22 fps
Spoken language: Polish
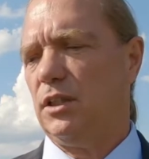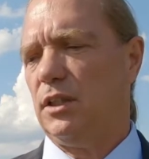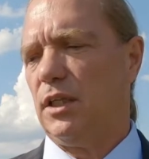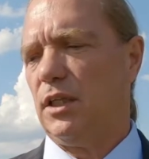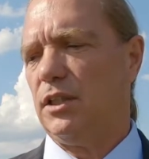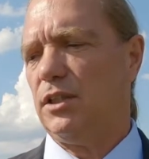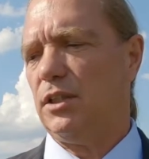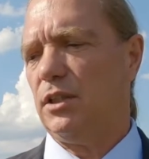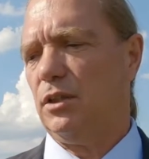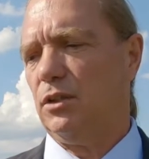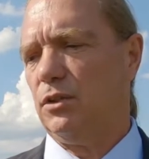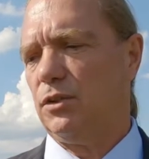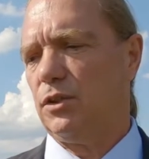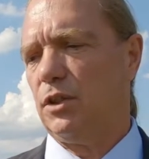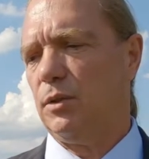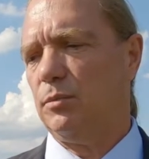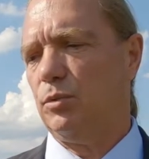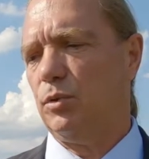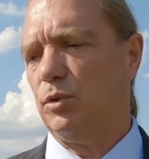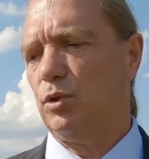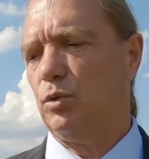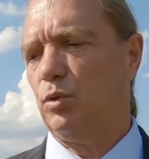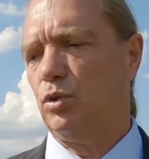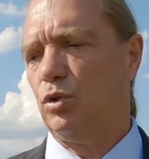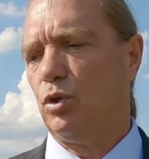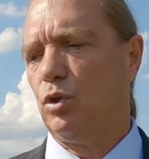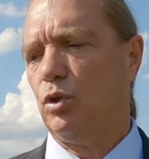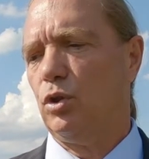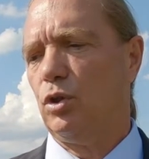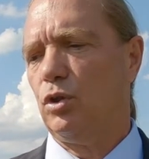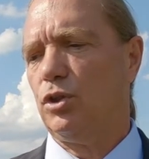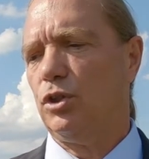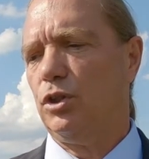kajzerowskie były dużo
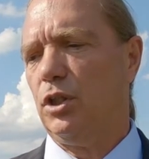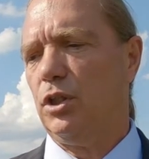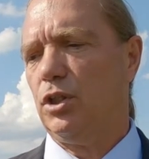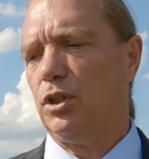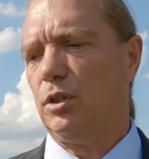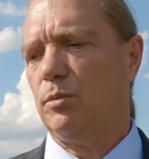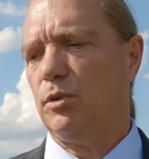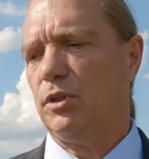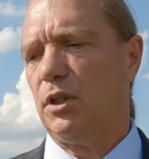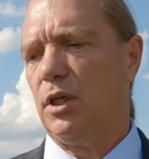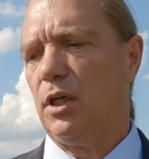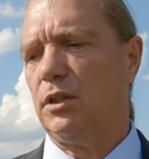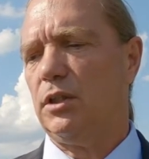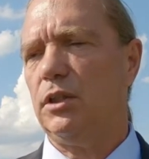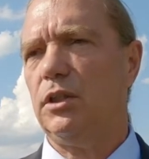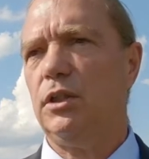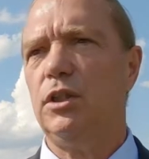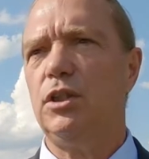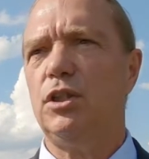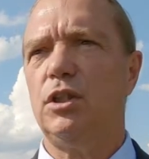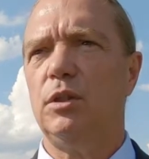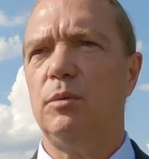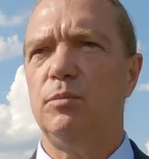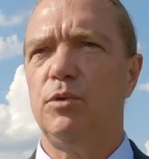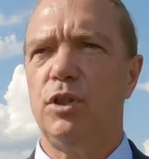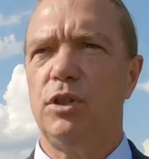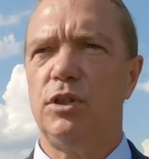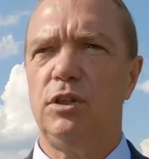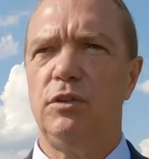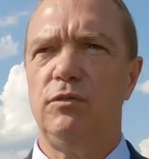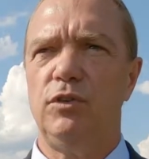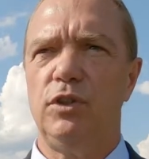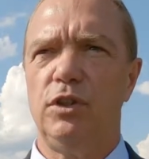groźniejszym strategicznym
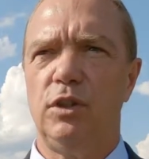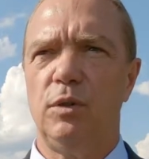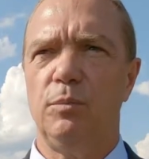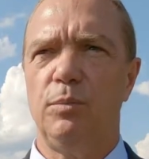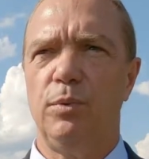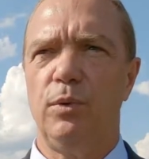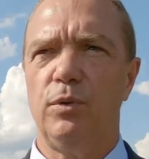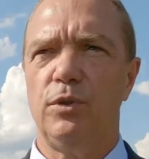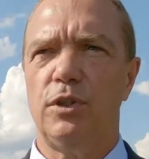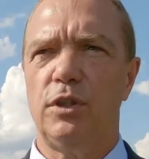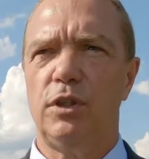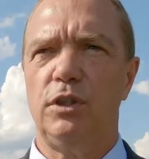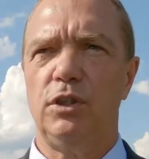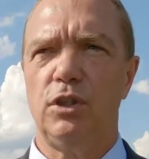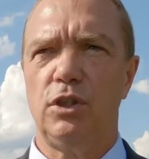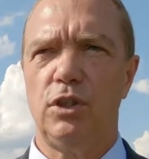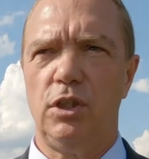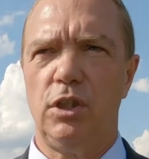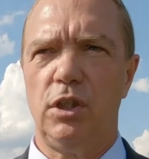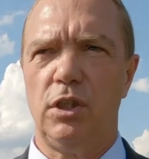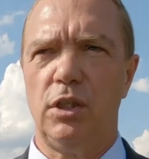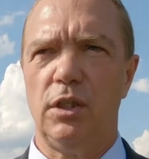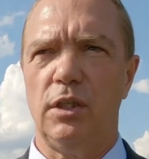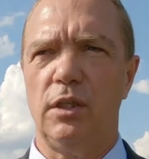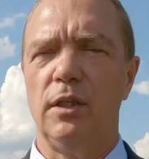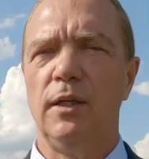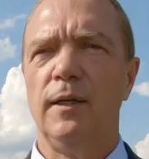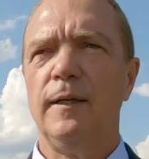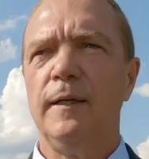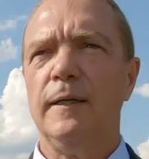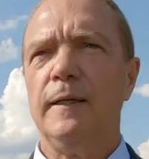przeciwnikiem Polski niż Hitler,